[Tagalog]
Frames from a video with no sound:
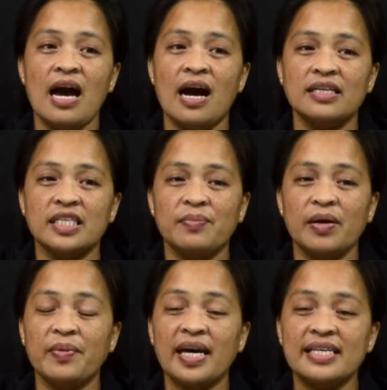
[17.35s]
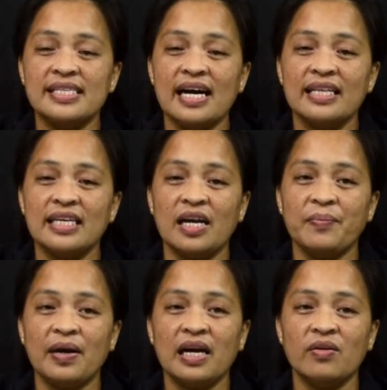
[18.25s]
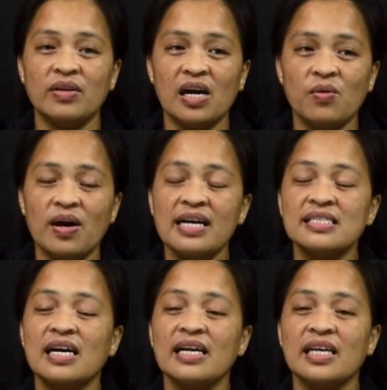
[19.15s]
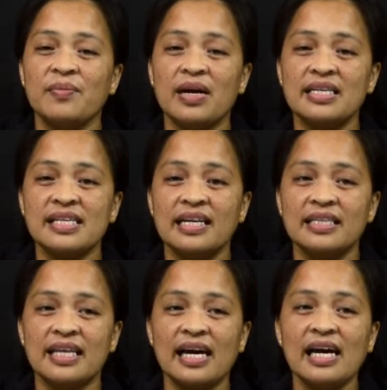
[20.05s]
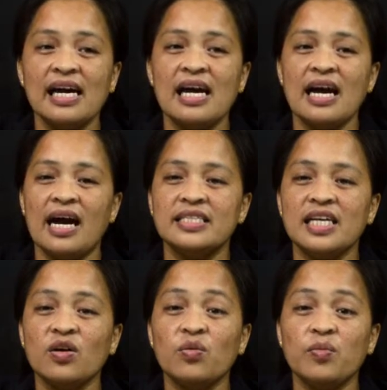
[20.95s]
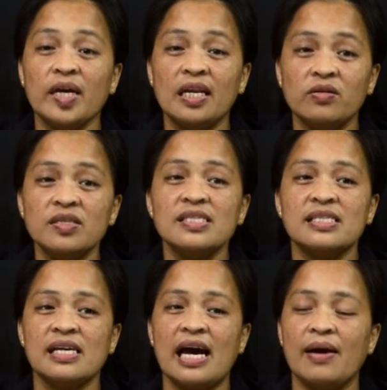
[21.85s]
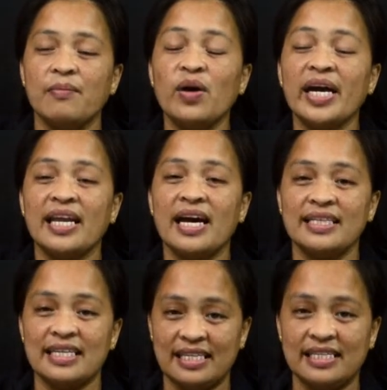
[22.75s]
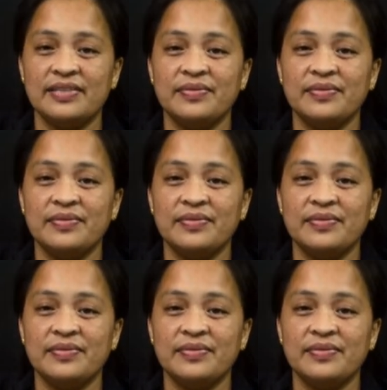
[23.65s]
ang siyang magbigay sa atin ng pagkaunawa sa kanyang mga salita at siyang kumilos sa buhay natin.